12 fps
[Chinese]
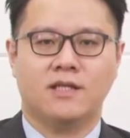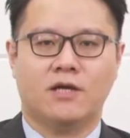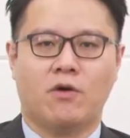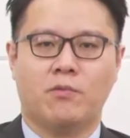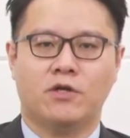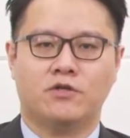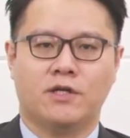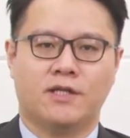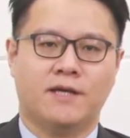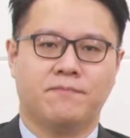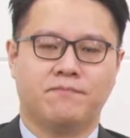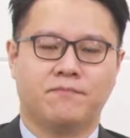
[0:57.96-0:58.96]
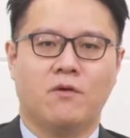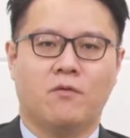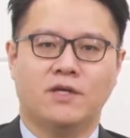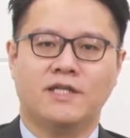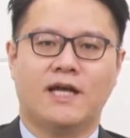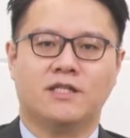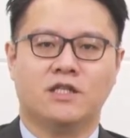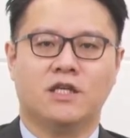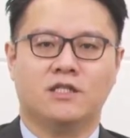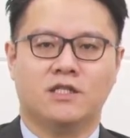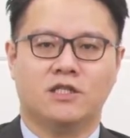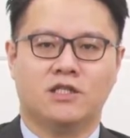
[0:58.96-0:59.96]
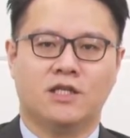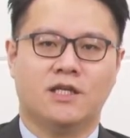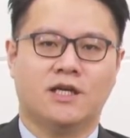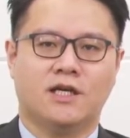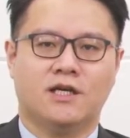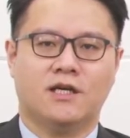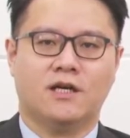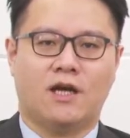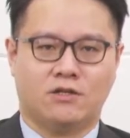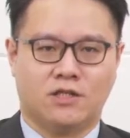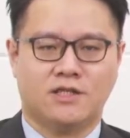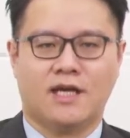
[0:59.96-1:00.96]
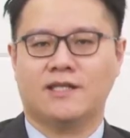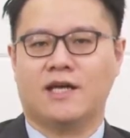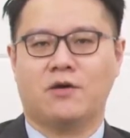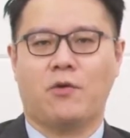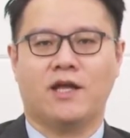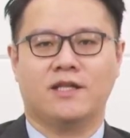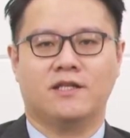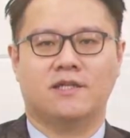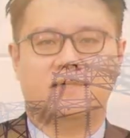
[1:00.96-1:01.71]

今年会不会缺电？我想这已经是一个老生常谈的话题